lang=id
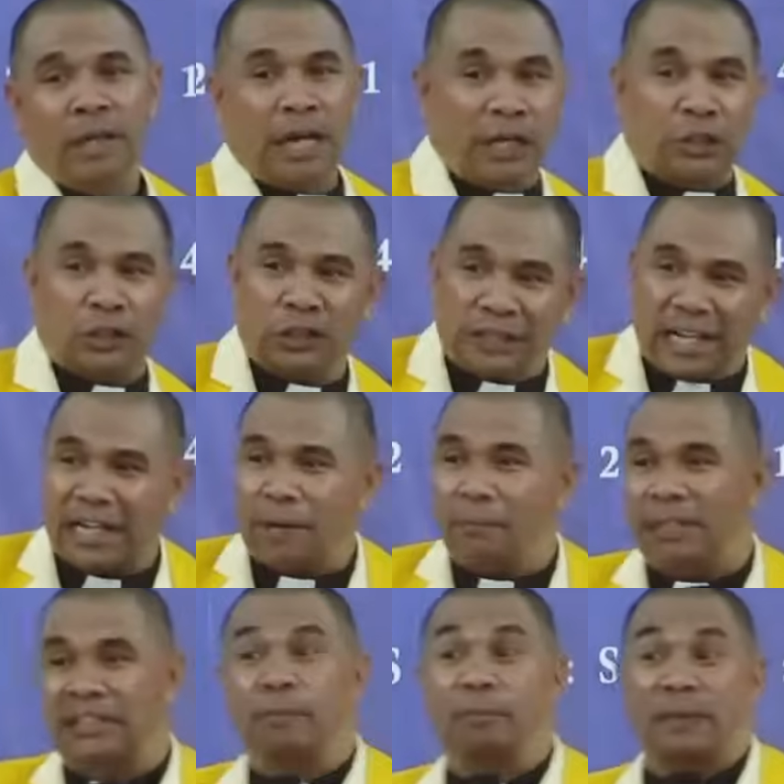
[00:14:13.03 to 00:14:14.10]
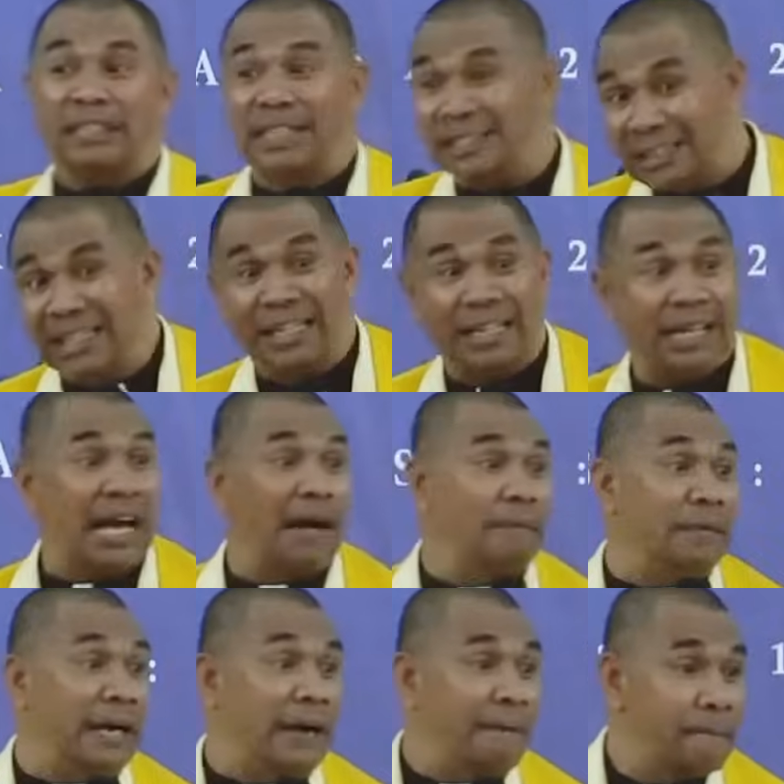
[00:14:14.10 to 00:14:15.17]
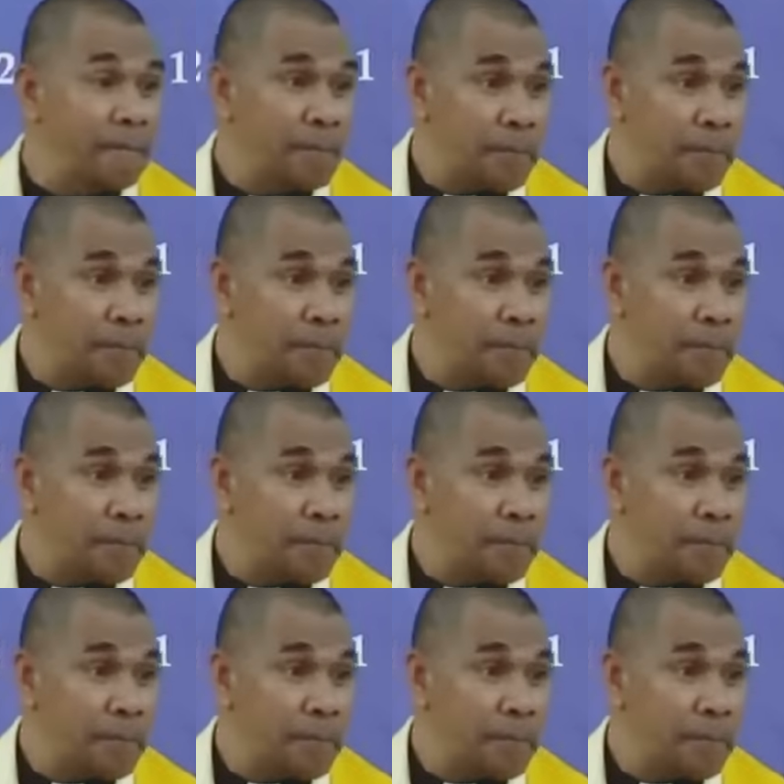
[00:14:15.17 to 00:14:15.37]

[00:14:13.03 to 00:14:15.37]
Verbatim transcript: Kalau saudara baca perjanjian lama,